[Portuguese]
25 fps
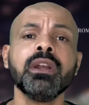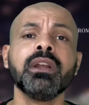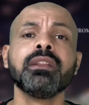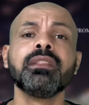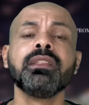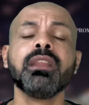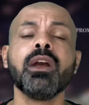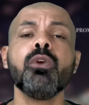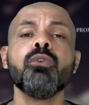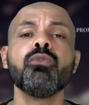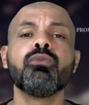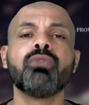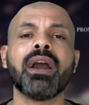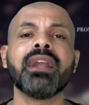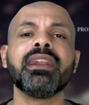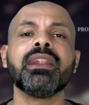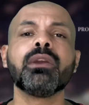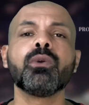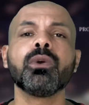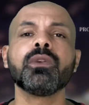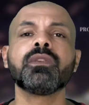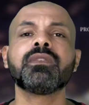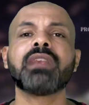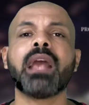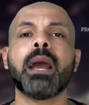não vai
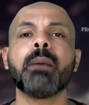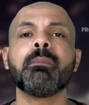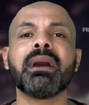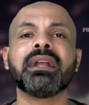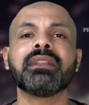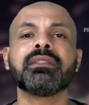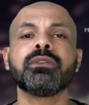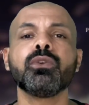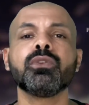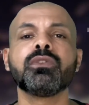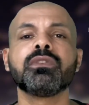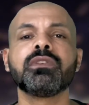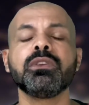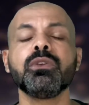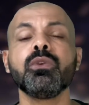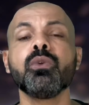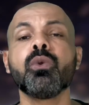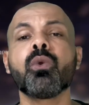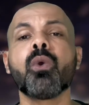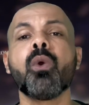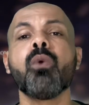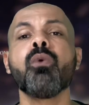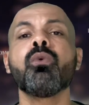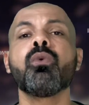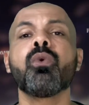negociar Mateuzinho
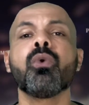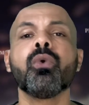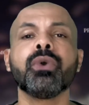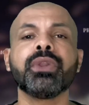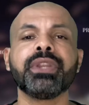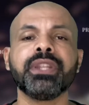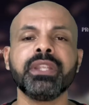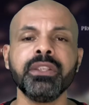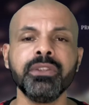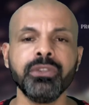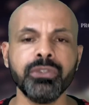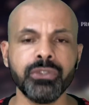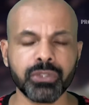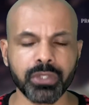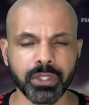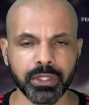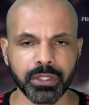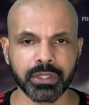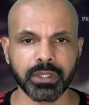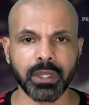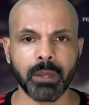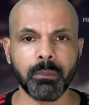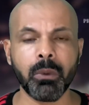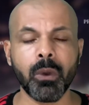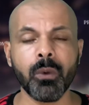com o Corinthians,
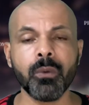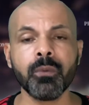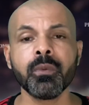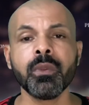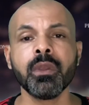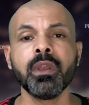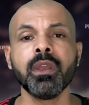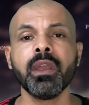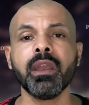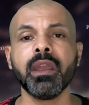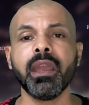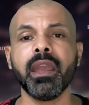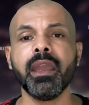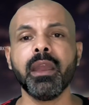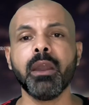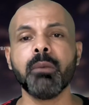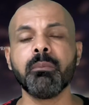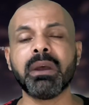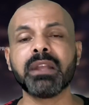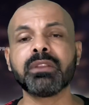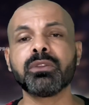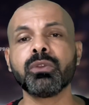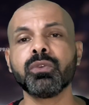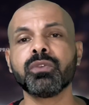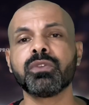tá bom? É,
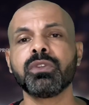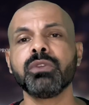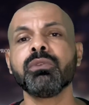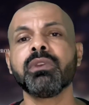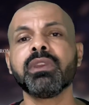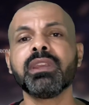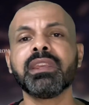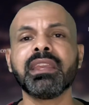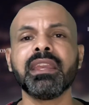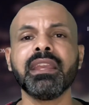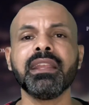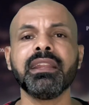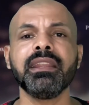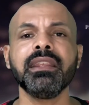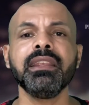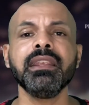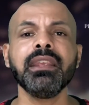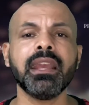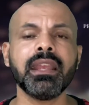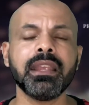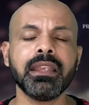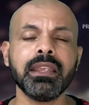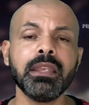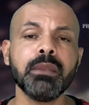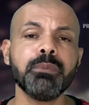Mateuzinho que
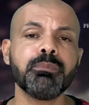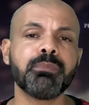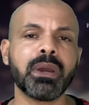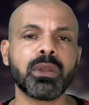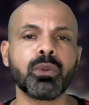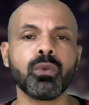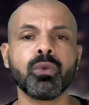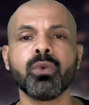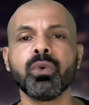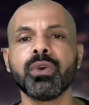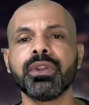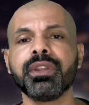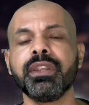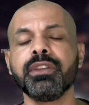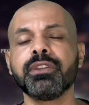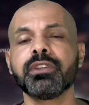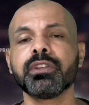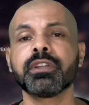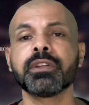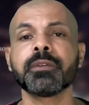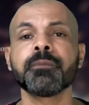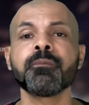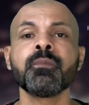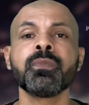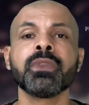queria ir para o
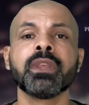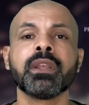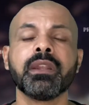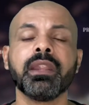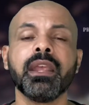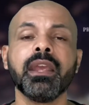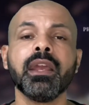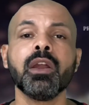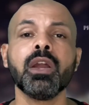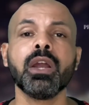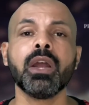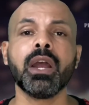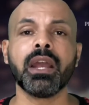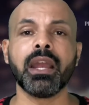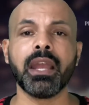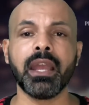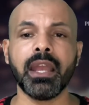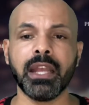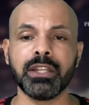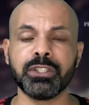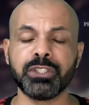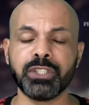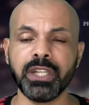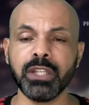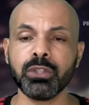Corinthians né? É,
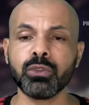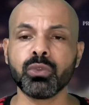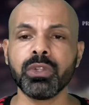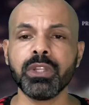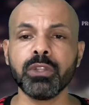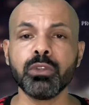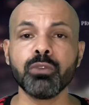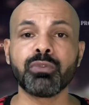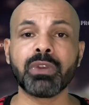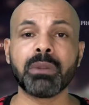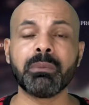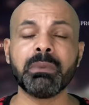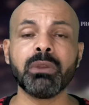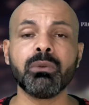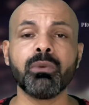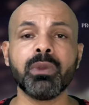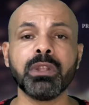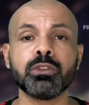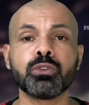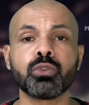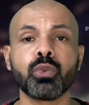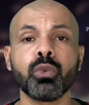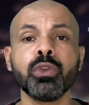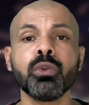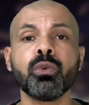a diretoria do Flamengo
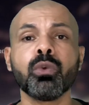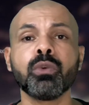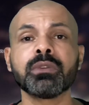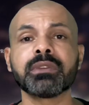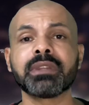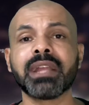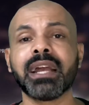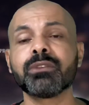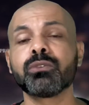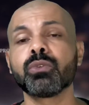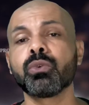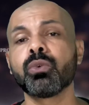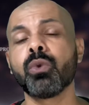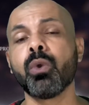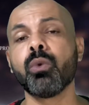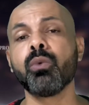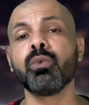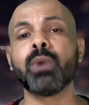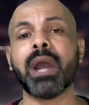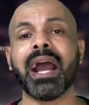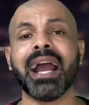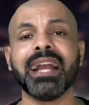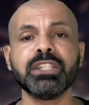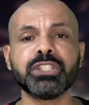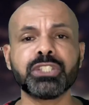entrou em contato
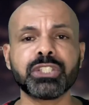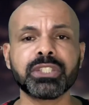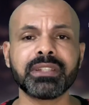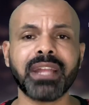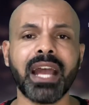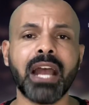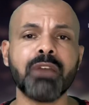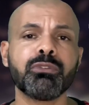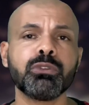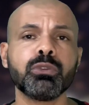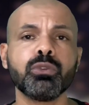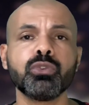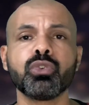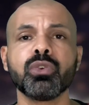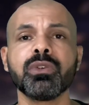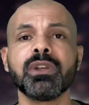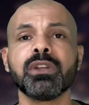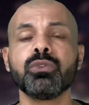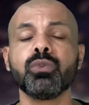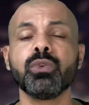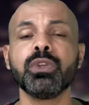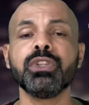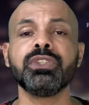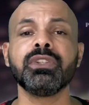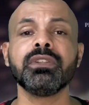com a staff do
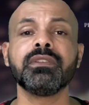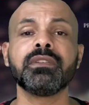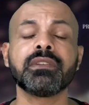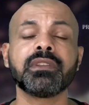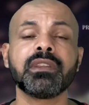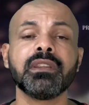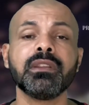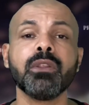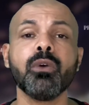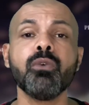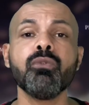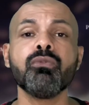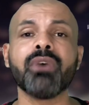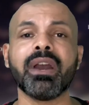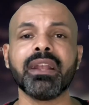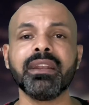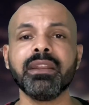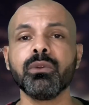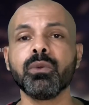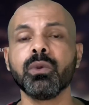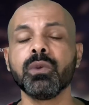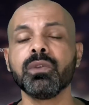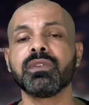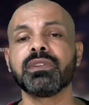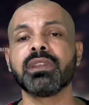jogador e disse que não vai
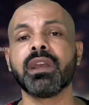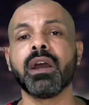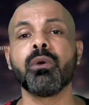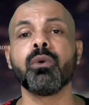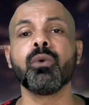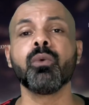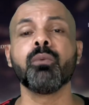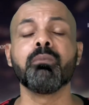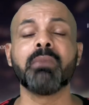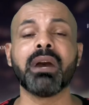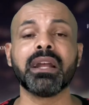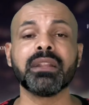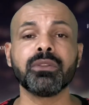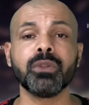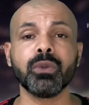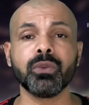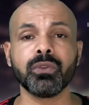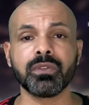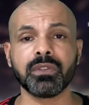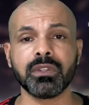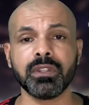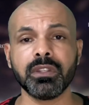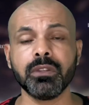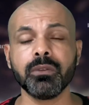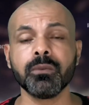negociar o
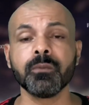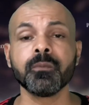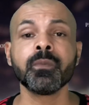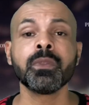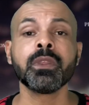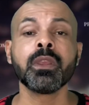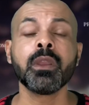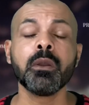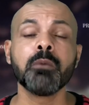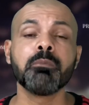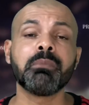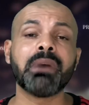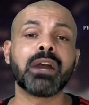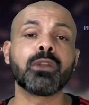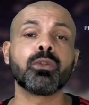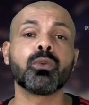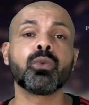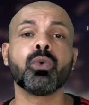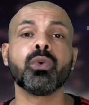Mateuzinho para o